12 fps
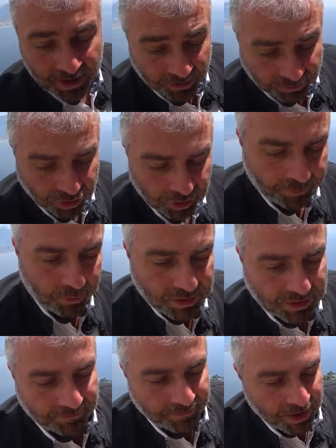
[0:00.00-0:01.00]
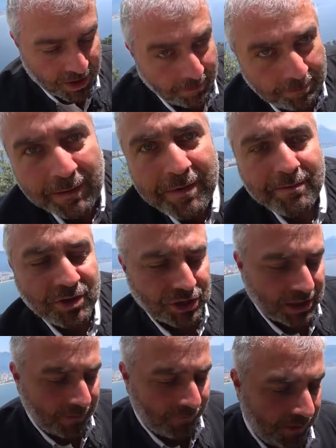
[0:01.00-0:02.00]
Все очень просто. Помимо
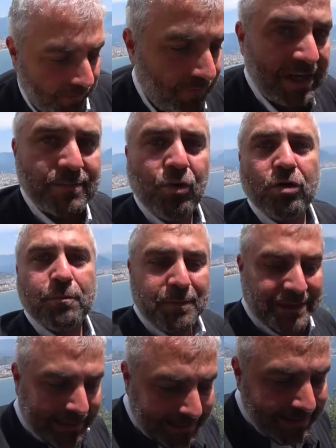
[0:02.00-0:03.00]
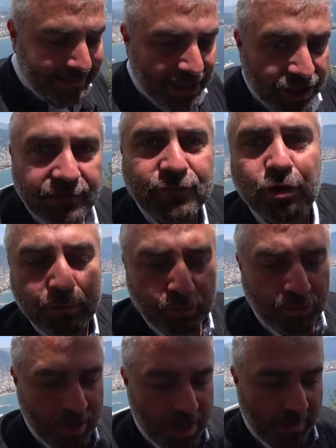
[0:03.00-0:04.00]
штрафа вас могут посадить даже в
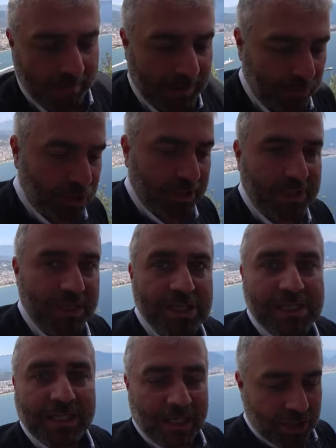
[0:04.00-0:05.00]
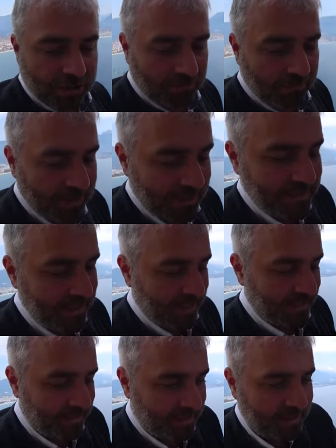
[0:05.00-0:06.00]
тюрьму, потому что незадачливого
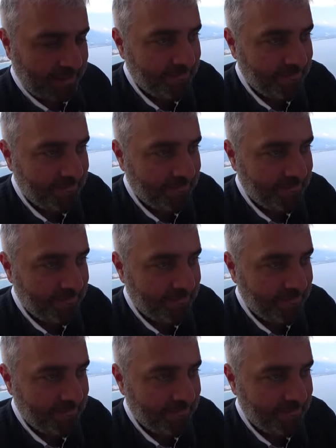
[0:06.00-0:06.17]
хозяина